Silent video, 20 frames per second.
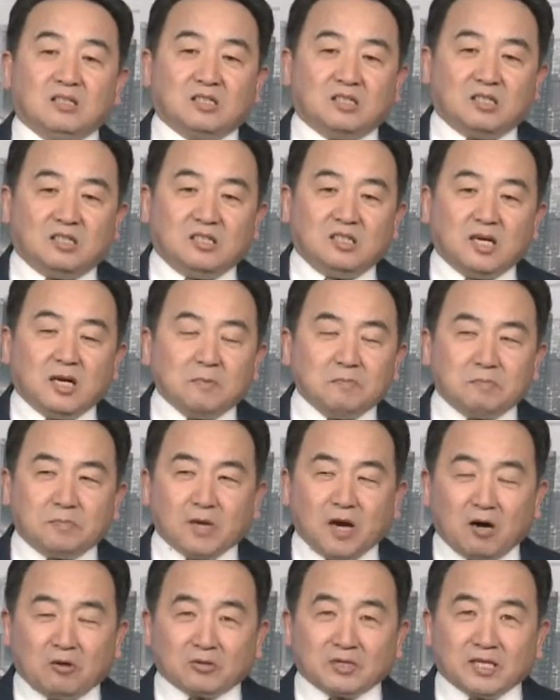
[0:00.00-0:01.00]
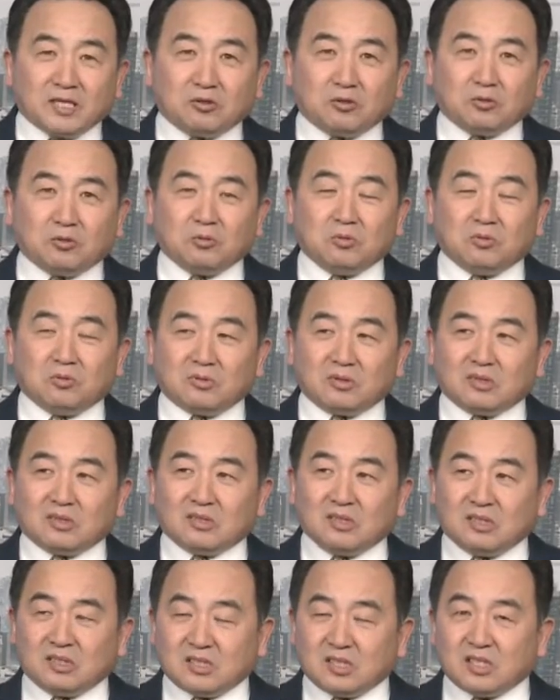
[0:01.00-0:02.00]
只能表现出
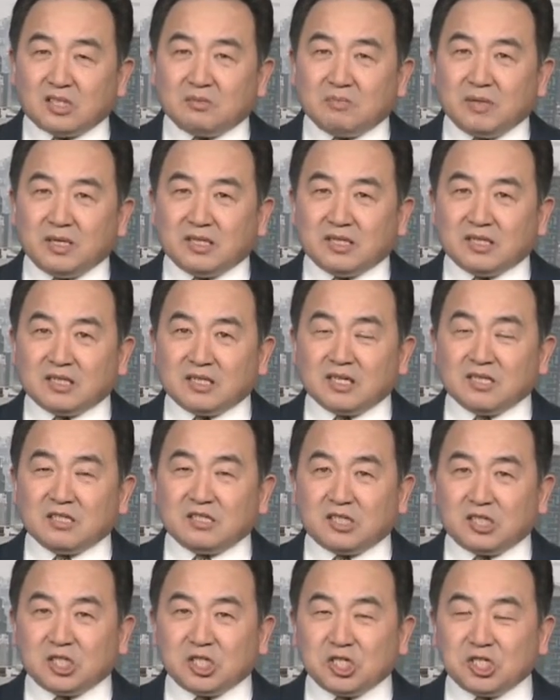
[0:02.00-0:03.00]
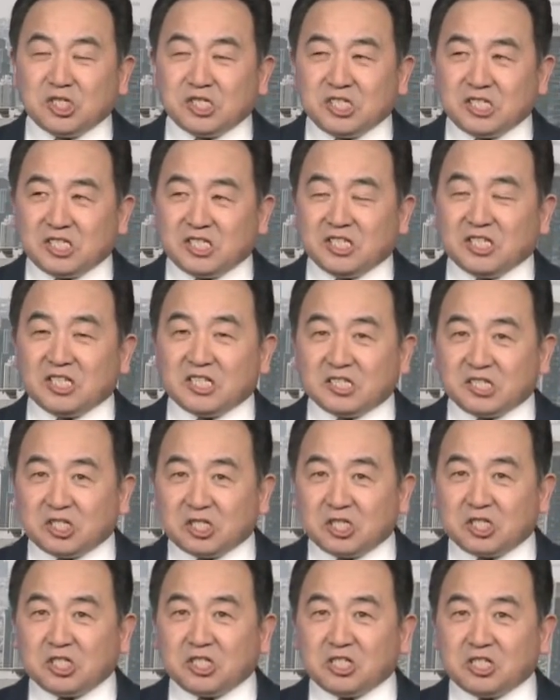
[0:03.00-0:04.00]
生命更至邪
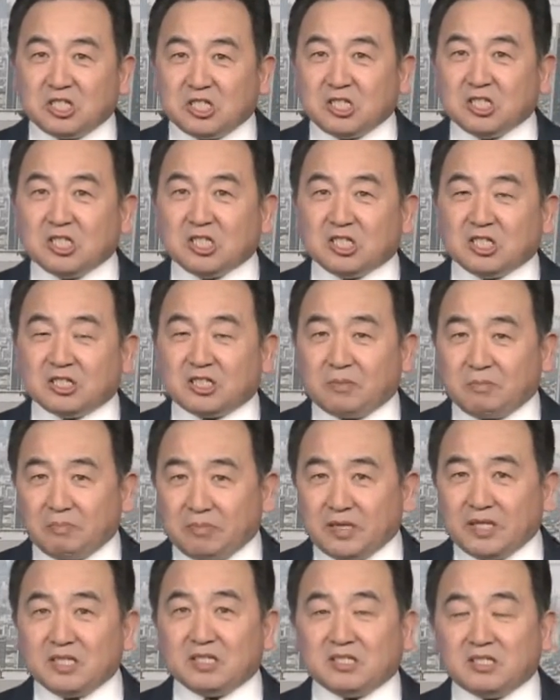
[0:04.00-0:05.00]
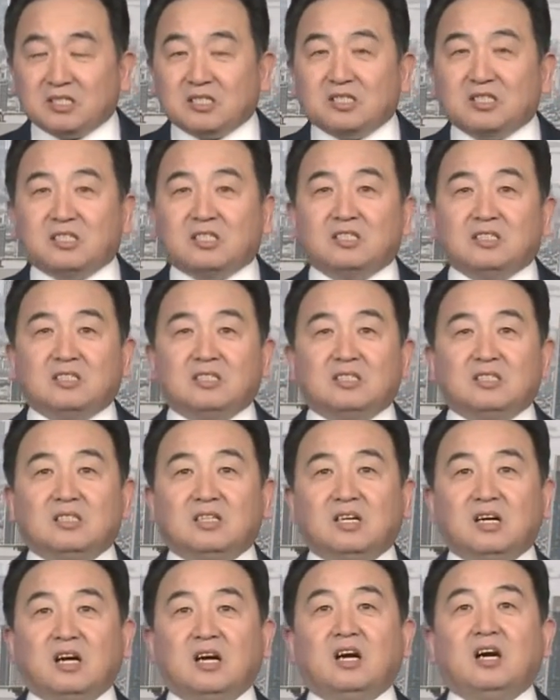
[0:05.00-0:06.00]
至恶的品质，
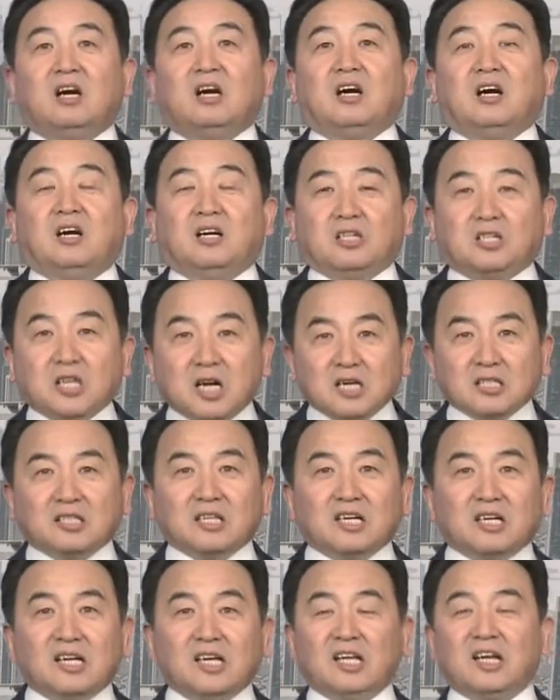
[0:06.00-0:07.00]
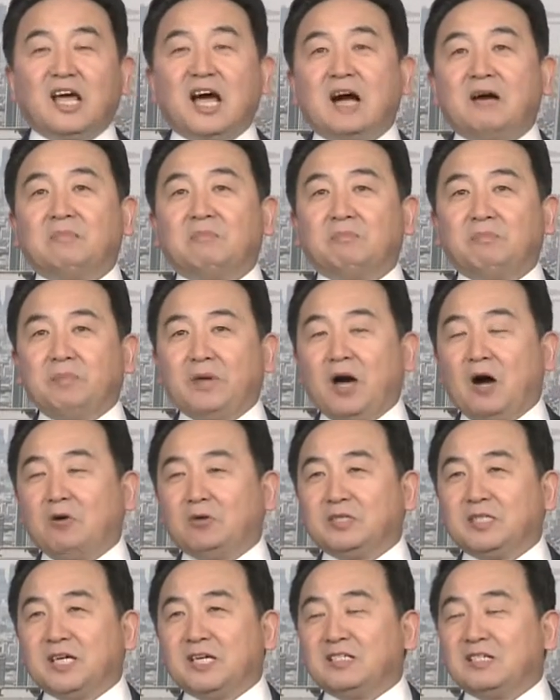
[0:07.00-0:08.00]
而正的力量
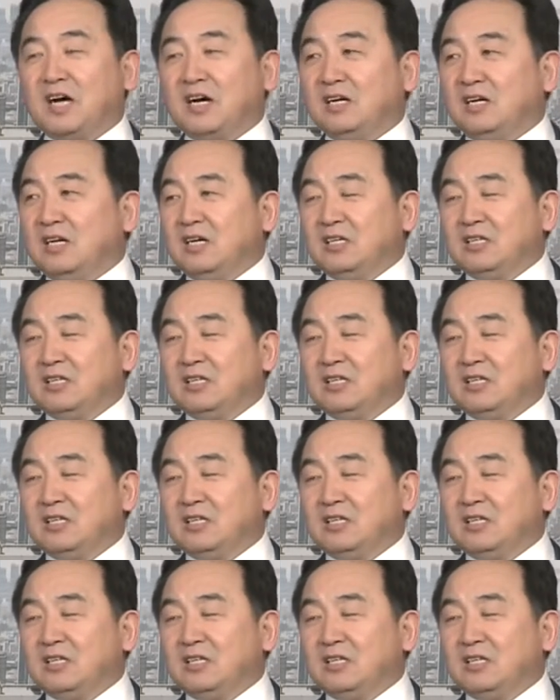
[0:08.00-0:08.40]
表现上。